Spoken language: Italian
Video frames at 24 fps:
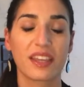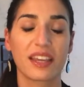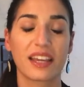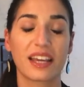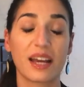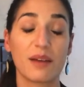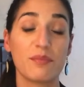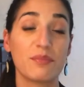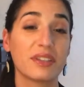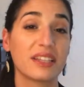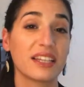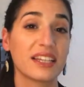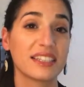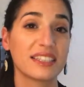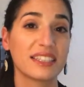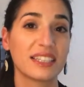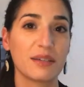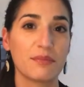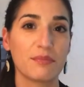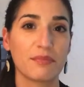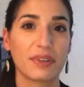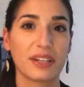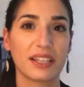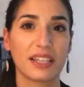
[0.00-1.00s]
Capita
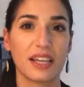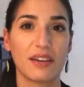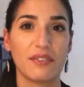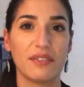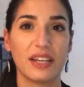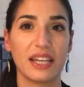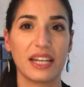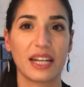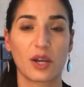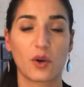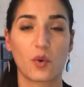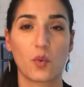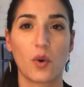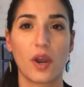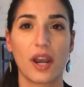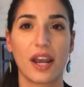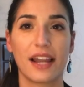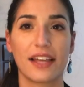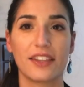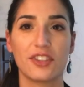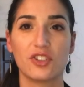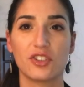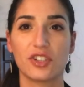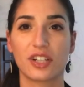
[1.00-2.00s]
sempre di avere
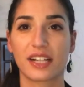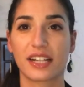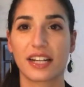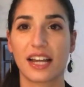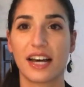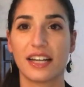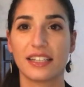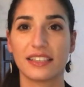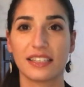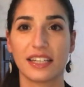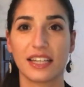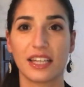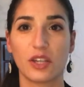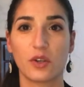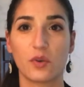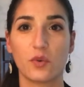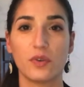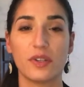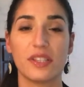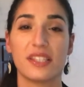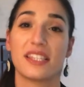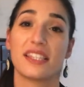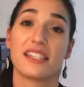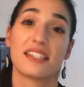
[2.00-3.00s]
quella giornata in
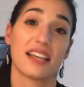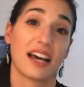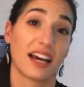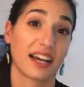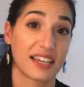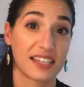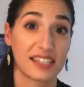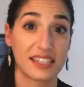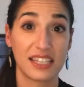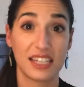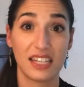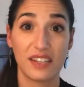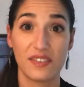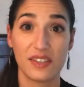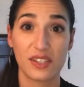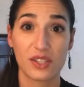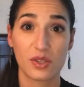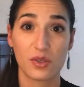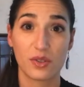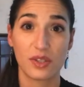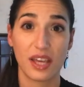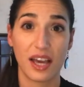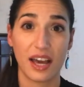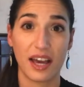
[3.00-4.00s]
cui si sa che si deve
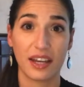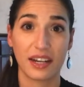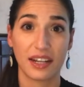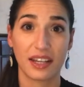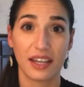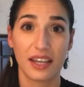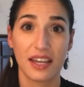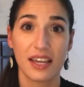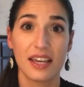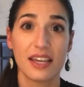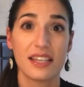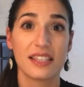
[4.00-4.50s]
studiare,